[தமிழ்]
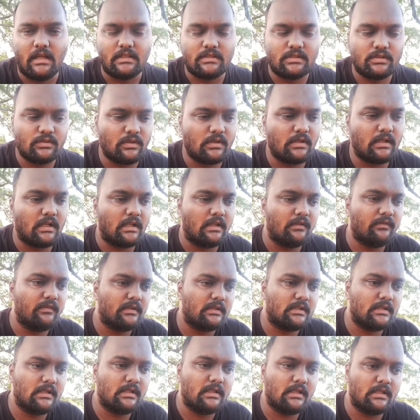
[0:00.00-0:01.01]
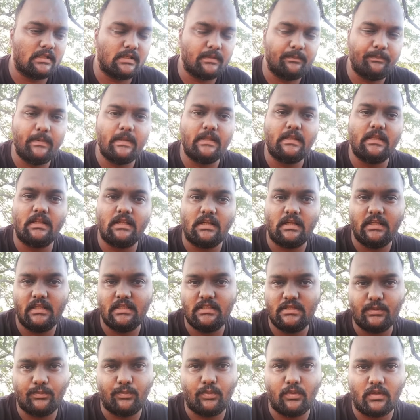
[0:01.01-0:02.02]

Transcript: அசுரன் அளவிற்கு ரிப்பீட்டட் ஆடியன்ஸ்